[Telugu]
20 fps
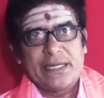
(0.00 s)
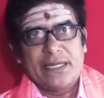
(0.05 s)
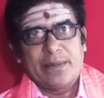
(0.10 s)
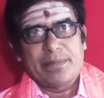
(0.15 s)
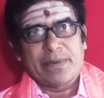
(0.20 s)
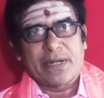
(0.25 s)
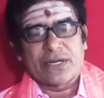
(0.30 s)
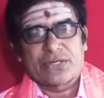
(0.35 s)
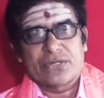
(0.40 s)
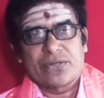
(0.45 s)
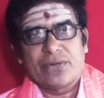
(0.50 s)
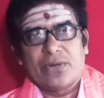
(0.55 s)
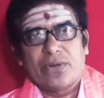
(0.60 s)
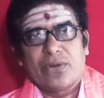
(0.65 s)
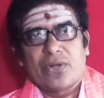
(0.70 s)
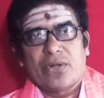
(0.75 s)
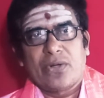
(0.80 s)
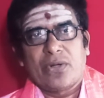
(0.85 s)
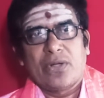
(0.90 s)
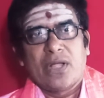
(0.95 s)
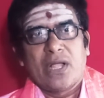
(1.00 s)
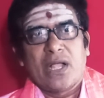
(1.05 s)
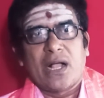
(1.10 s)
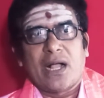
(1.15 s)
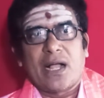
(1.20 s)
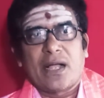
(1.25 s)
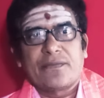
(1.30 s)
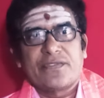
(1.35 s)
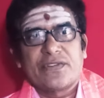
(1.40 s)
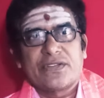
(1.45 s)
ఈ పక్షంలో
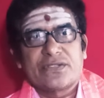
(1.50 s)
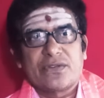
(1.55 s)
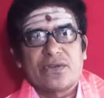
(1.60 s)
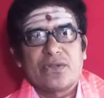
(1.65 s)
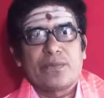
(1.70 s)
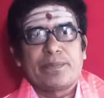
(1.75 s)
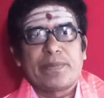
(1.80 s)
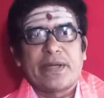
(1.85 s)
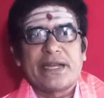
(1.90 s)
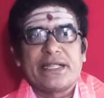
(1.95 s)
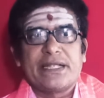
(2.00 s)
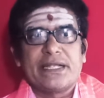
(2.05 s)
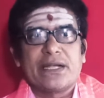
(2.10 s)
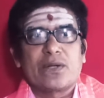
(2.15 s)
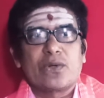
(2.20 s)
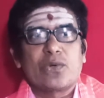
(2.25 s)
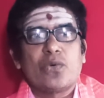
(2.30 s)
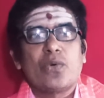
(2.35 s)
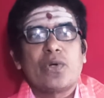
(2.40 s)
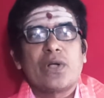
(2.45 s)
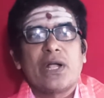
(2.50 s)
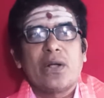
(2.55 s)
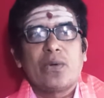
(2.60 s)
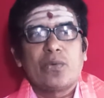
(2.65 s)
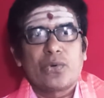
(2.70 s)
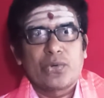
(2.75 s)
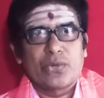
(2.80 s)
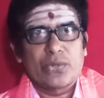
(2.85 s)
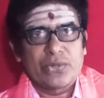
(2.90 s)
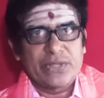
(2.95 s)
ఆఫీస్లో పని ఎక్కువగా
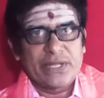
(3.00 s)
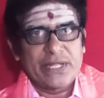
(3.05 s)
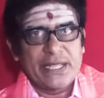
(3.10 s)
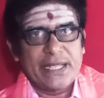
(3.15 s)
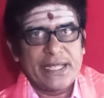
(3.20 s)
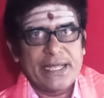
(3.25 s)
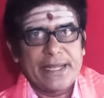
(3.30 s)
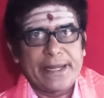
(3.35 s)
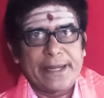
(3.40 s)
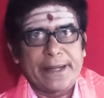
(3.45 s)
ఉంటుంది